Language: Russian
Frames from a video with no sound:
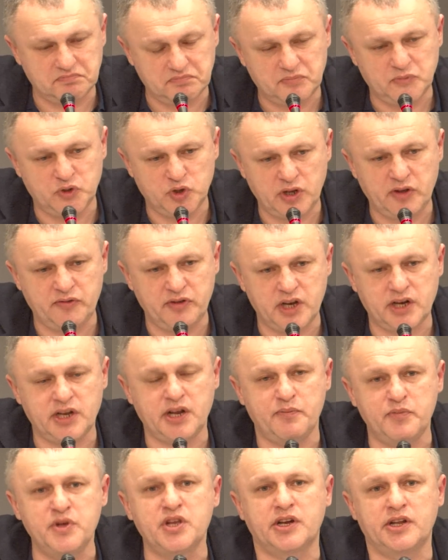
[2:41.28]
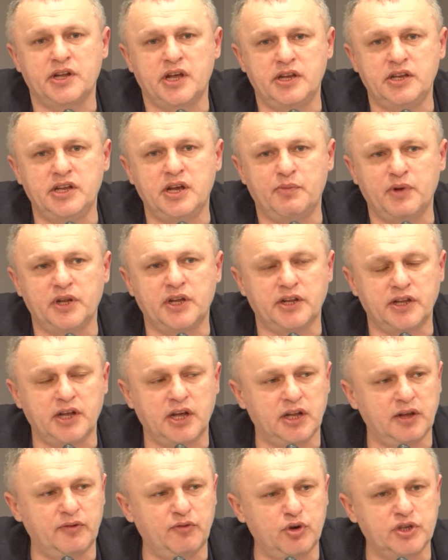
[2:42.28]
ну, наверное, мирное небо над
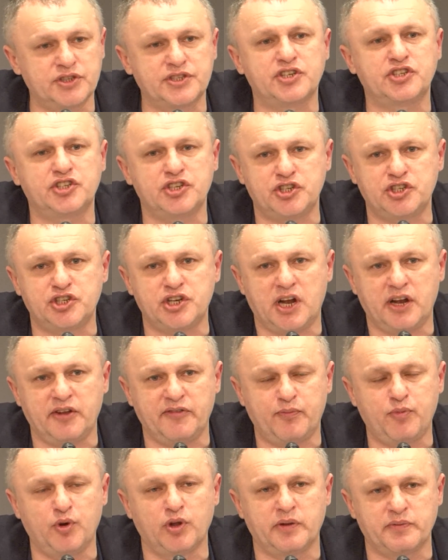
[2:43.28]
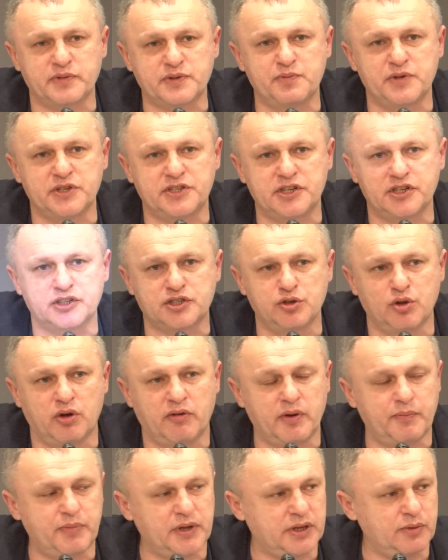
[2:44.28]
головой защищали в полном смысле
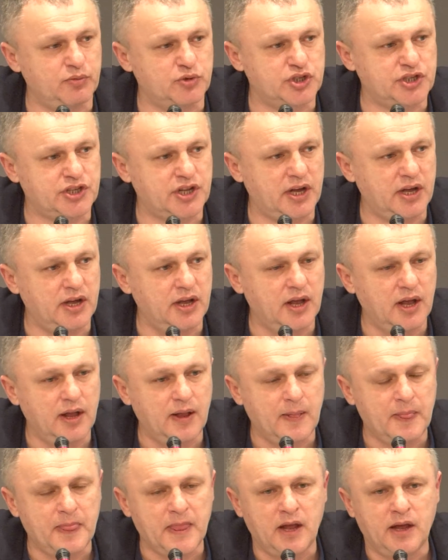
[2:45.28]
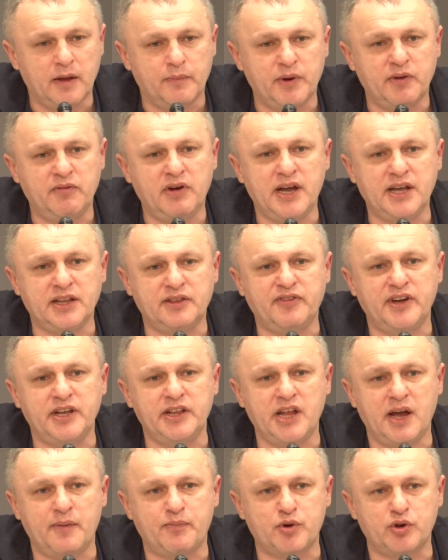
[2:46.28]
слова, потому что Бывает
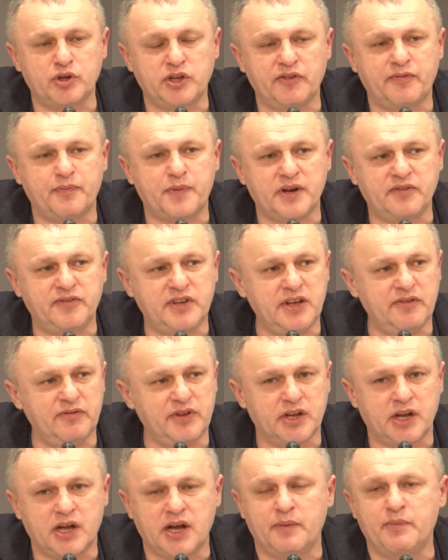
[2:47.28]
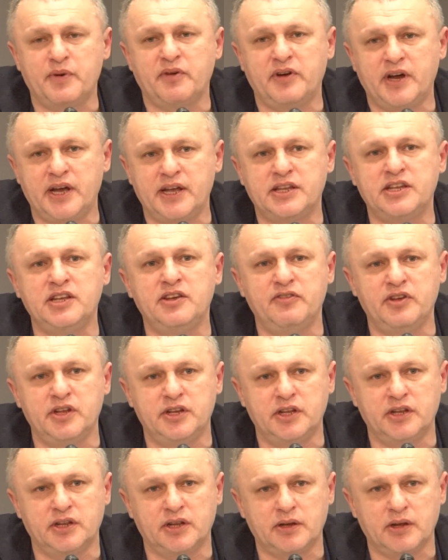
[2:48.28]
война против противника, а бывает
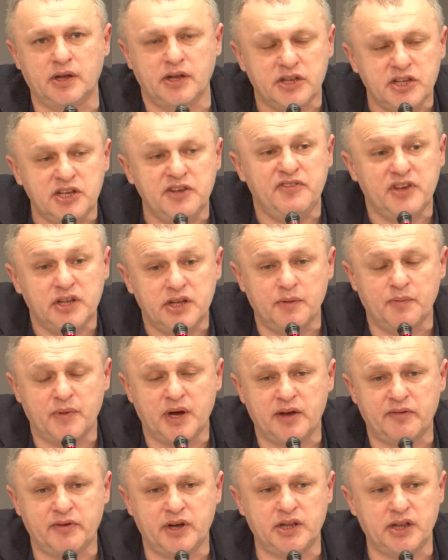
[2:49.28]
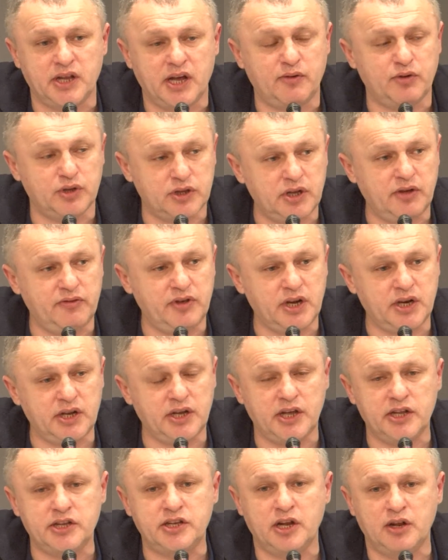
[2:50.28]
невидим, невидимая война. Вот,
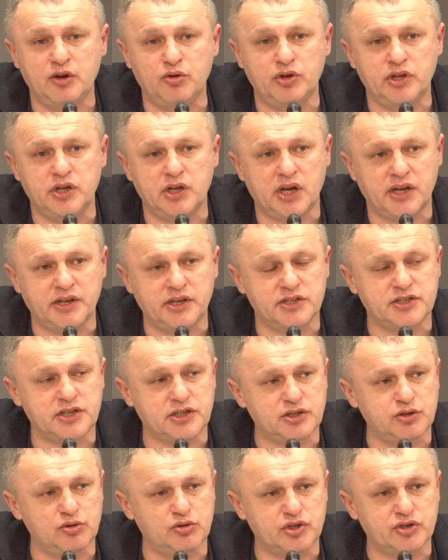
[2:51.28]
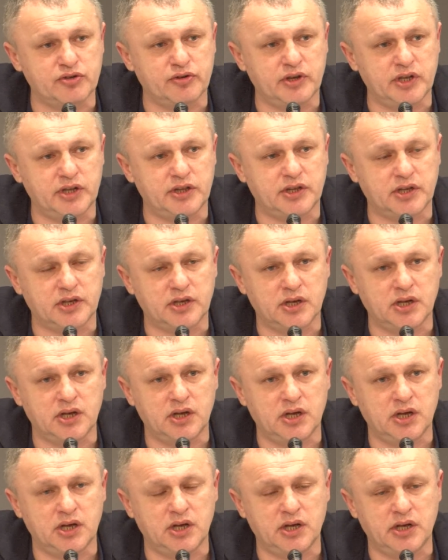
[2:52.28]
наверное, эти люди, они заслуживают
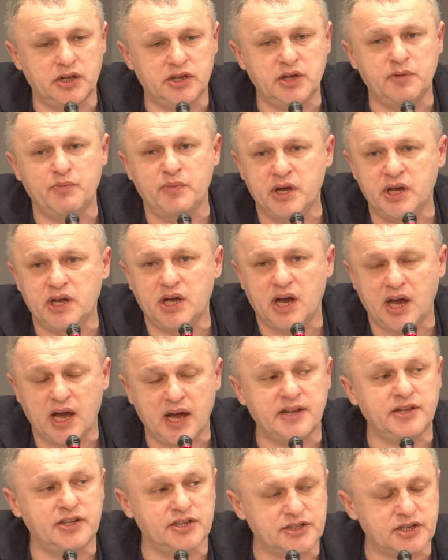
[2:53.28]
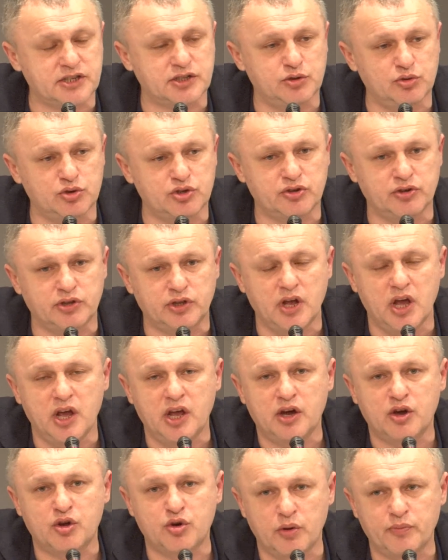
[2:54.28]
э, не мы, а они заслуживают
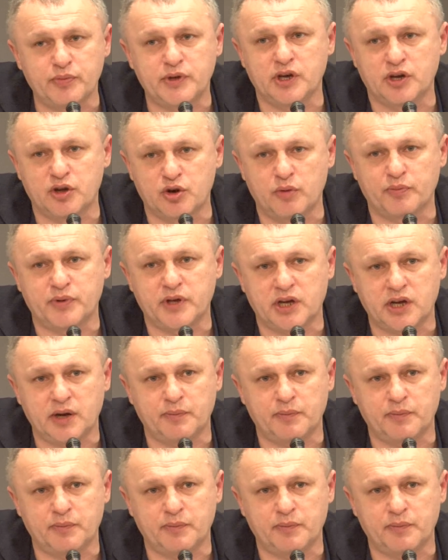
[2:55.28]
громких-громких